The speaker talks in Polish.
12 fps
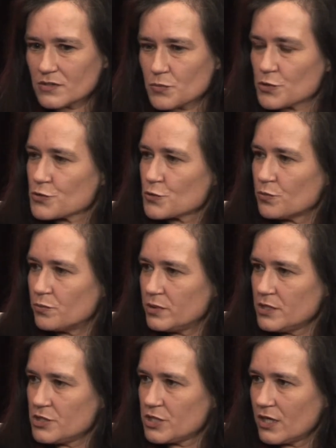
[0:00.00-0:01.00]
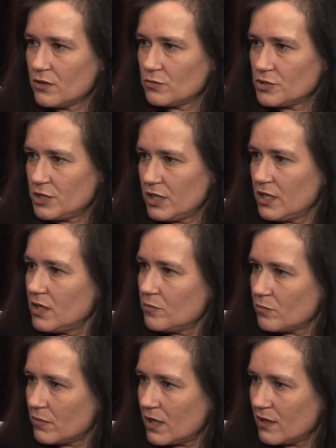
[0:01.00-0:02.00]
sposób bycia ludzi
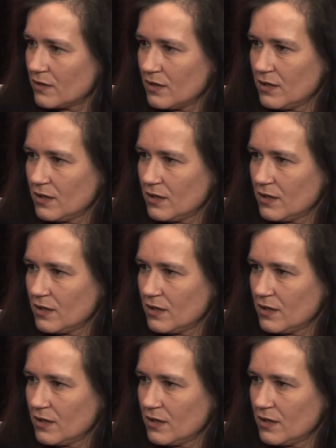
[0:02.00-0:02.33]
Himba